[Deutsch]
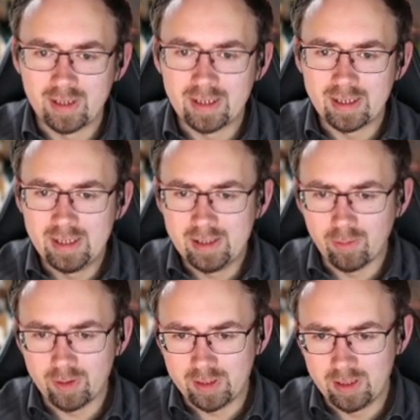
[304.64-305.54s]
dann kniet ihr
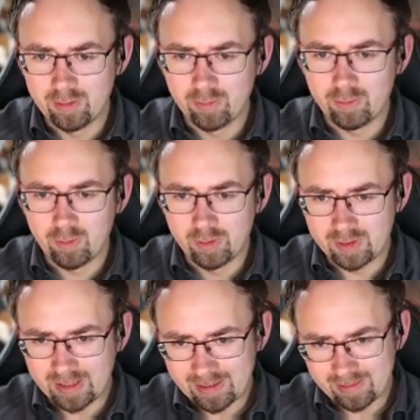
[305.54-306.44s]
euch hin und
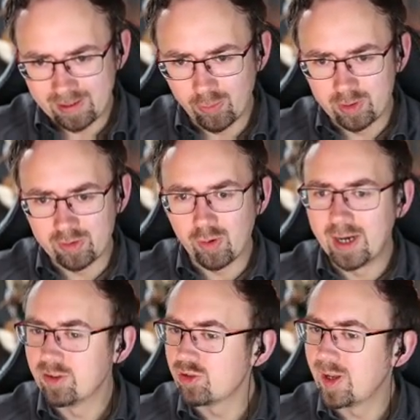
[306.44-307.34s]
könnt dann theoretisch auch
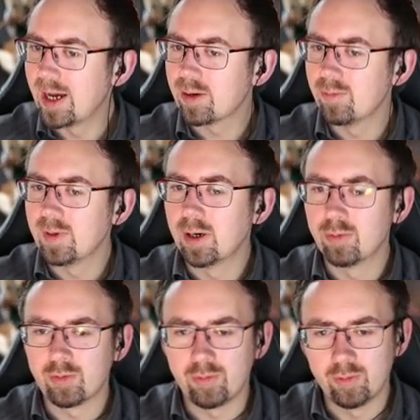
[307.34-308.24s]
einen Schlag irgendwie
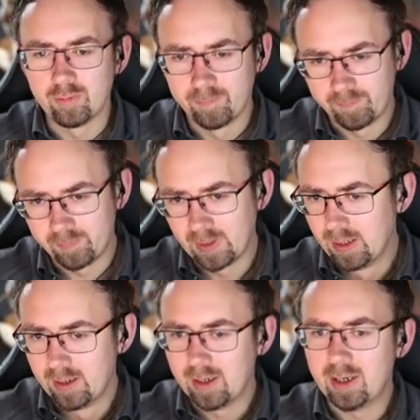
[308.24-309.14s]
ausführen.
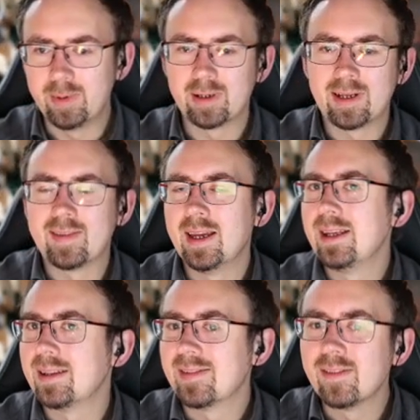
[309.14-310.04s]
Aber ganz
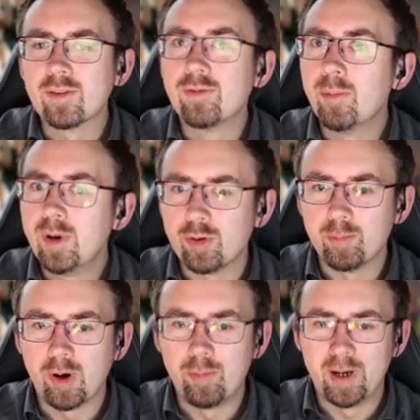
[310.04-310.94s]
ehrlich, das ist zu so fummelig
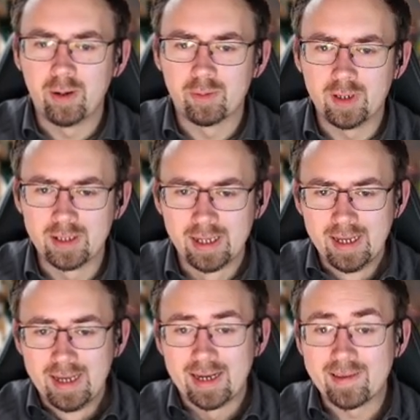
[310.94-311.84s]
und braucht man auch nicht.
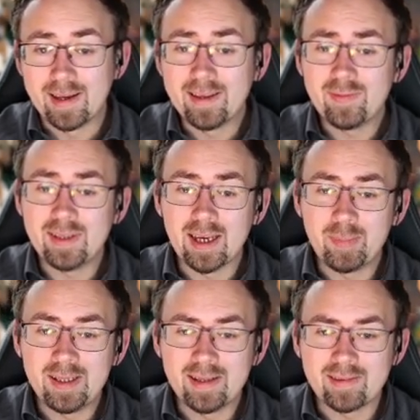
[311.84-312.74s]
Das heißt, ich habe
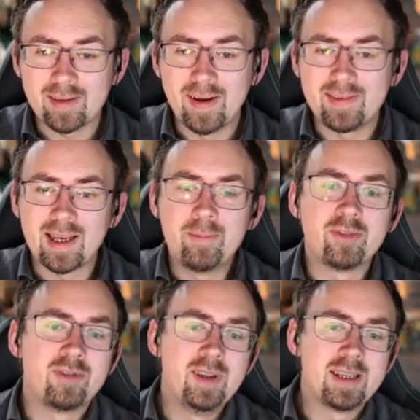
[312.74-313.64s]
ihn jetzt quasi
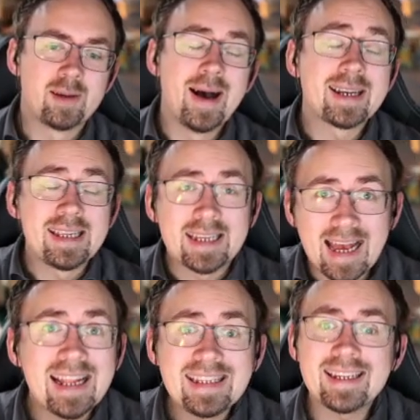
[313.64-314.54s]
kampfunfähig gemacht. Ich
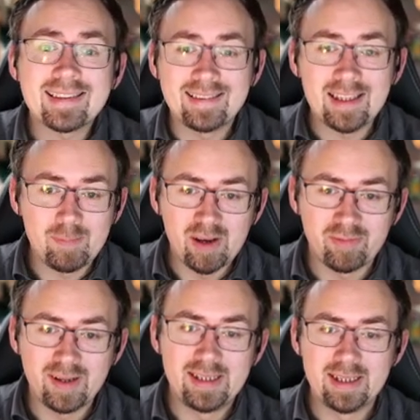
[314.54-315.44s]
kann jetzt nicht mehr
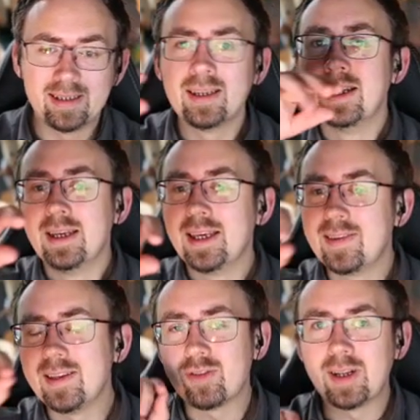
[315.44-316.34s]
verlieren. Ihr
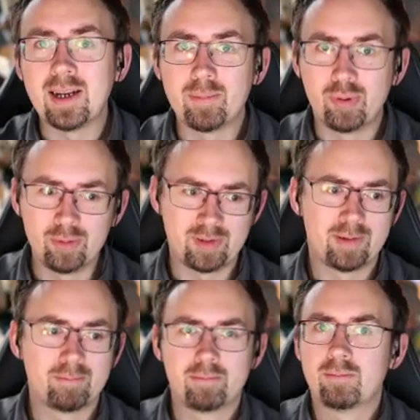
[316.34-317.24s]
seht schon an der
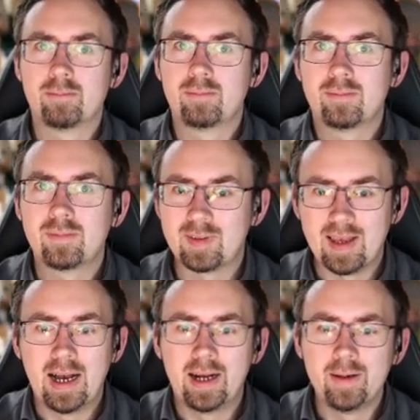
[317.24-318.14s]

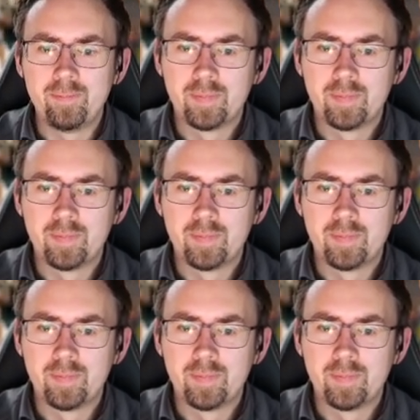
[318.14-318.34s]
Punktzahl.